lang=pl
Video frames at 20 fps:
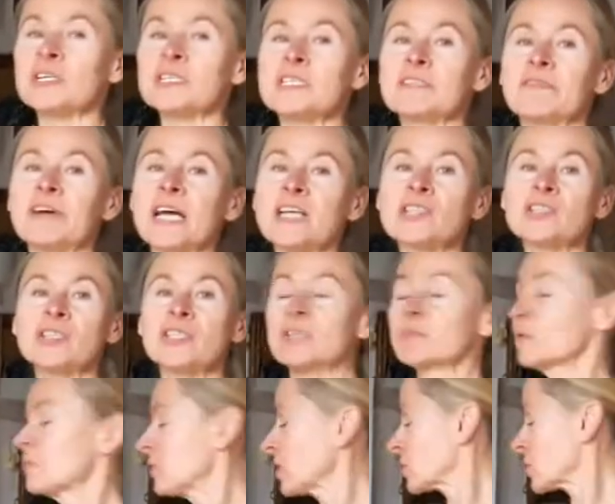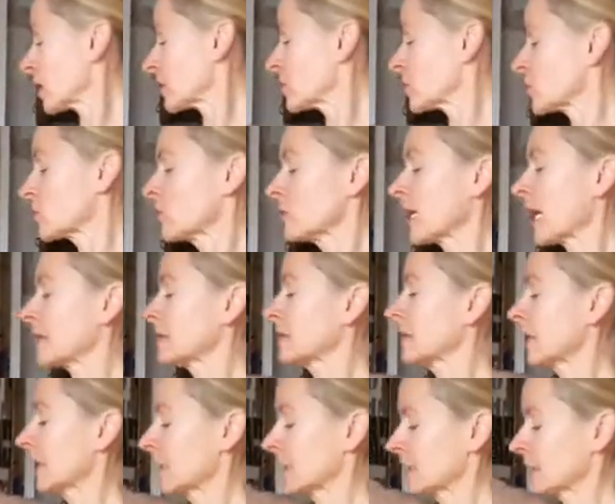jest tonacji? ważne, żeby mieć jakiś
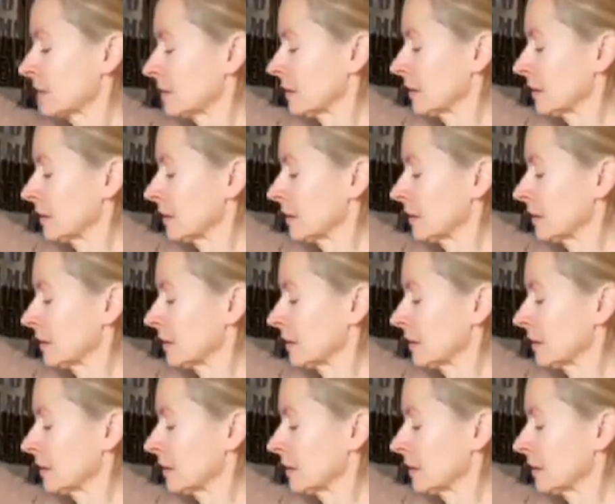dodatek